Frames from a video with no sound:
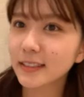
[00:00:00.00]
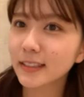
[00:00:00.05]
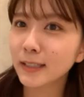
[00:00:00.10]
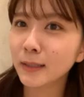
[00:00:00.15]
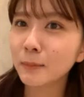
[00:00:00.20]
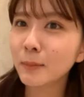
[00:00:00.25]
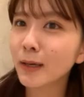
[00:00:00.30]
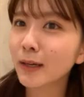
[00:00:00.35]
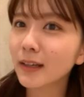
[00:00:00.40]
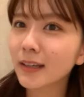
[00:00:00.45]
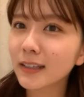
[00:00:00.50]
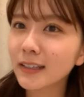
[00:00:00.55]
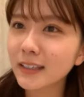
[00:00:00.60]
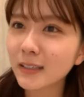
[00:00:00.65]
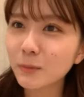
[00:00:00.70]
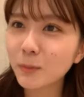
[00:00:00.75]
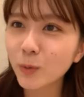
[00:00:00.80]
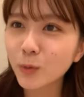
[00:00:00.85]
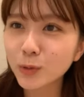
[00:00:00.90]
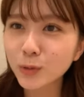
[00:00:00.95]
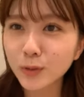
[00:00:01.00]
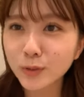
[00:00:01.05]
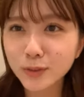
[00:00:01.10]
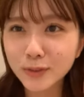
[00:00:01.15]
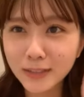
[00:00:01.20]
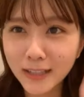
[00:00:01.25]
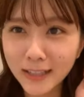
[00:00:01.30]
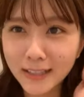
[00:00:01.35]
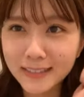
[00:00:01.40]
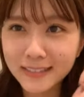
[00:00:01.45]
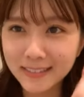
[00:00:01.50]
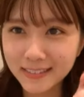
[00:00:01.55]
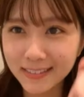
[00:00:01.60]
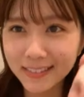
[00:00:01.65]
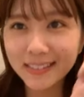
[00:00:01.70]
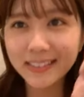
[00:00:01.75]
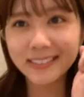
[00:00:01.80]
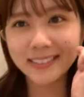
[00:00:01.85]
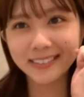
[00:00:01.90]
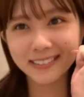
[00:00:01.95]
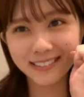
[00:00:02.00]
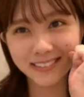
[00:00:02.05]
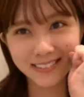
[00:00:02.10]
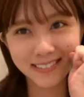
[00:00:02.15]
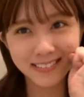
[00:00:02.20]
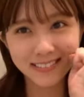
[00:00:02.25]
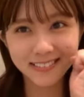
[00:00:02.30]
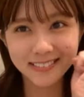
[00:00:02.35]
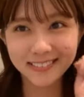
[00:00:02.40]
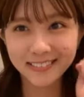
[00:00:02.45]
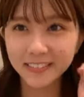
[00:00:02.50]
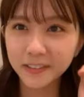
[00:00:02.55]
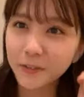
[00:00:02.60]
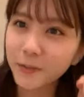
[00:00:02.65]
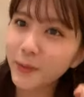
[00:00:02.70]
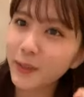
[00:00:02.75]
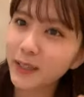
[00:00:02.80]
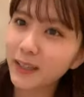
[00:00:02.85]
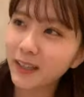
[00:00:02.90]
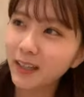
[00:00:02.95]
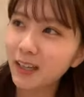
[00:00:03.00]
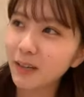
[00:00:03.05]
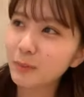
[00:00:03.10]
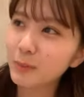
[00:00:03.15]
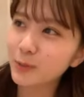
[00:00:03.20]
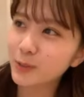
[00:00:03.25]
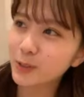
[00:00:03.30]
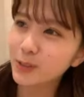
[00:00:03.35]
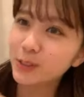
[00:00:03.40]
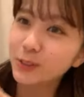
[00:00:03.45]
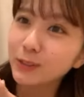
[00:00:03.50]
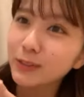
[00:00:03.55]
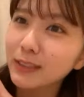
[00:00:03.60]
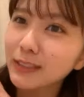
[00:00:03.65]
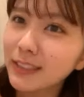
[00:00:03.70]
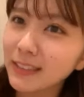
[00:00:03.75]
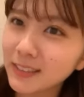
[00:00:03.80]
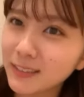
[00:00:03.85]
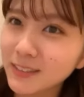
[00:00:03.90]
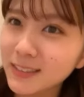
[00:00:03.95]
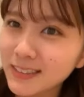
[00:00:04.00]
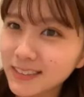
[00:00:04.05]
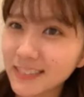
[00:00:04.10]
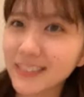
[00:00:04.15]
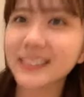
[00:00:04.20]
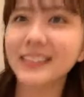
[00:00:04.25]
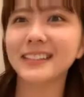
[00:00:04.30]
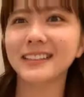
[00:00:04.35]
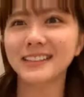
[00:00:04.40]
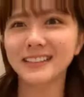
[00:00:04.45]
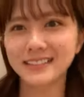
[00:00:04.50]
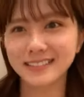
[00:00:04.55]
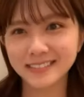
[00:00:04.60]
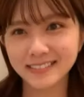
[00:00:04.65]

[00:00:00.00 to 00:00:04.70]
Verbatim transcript: 今からでも遅くないしこれからも続いていくし